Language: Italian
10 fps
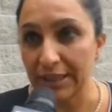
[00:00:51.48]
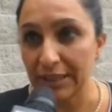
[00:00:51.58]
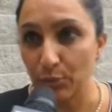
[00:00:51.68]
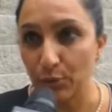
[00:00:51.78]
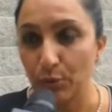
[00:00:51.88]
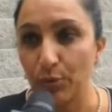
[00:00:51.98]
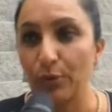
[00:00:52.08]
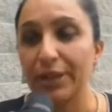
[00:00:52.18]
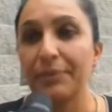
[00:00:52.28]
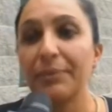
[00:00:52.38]
eh, del
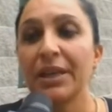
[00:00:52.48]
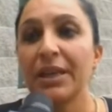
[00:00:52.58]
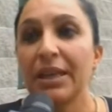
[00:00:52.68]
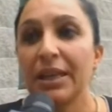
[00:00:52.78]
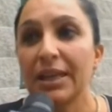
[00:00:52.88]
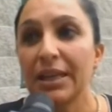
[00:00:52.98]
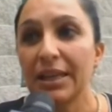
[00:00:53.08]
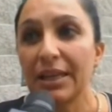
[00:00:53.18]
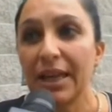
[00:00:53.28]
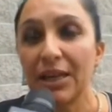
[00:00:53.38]
polmone
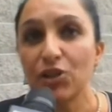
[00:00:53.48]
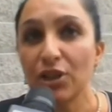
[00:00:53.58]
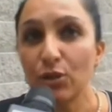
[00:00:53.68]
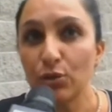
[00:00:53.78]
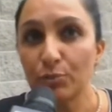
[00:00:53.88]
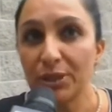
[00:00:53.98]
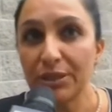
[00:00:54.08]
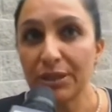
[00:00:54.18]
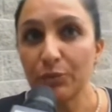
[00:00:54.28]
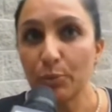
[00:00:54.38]
eh, nasce con
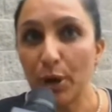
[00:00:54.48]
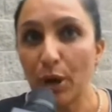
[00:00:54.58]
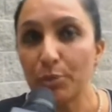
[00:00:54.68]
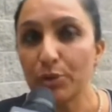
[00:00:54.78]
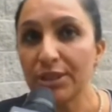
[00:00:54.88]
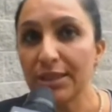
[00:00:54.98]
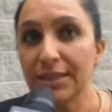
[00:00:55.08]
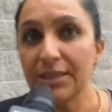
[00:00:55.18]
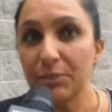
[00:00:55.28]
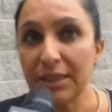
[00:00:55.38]
l'obiettivo proprio di
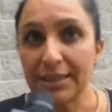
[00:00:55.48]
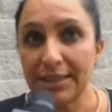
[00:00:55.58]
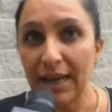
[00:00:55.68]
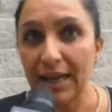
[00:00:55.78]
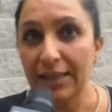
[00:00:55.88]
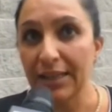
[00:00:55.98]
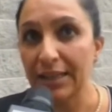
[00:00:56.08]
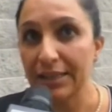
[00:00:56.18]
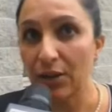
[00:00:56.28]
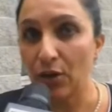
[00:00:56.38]

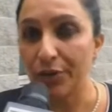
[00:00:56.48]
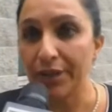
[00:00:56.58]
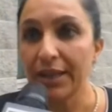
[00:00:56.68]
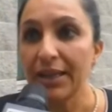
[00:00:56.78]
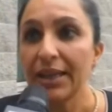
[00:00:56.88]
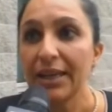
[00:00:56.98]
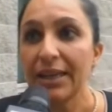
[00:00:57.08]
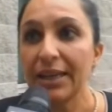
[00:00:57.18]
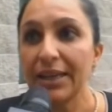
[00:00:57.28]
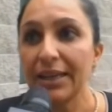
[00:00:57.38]
sensibilizzare le donne
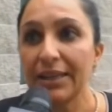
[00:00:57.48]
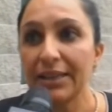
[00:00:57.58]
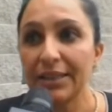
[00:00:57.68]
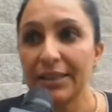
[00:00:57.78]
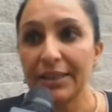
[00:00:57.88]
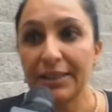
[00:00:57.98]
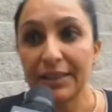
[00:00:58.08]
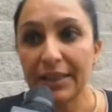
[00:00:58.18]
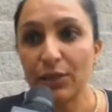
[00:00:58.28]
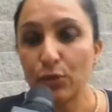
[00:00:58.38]
e
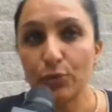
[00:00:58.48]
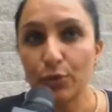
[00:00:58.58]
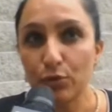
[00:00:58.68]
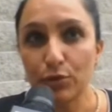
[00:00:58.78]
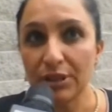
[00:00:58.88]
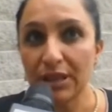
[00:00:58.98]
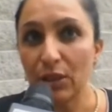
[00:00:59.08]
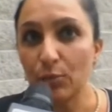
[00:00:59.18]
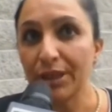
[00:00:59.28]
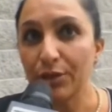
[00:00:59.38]
eh, nei confronti
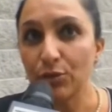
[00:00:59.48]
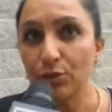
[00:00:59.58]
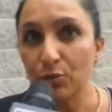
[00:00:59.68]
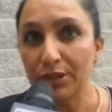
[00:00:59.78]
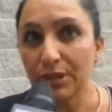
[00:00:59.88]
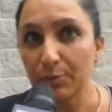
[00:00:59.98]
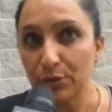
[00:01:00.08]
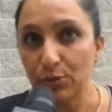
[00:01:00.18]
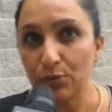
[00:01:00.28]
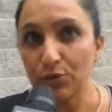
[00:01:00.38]
dell'aumento di questa
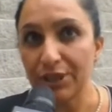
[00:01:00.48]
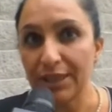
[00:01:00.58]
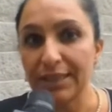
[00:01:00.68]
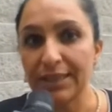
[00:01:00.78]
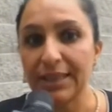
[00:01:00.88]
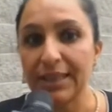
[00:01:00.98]
patologia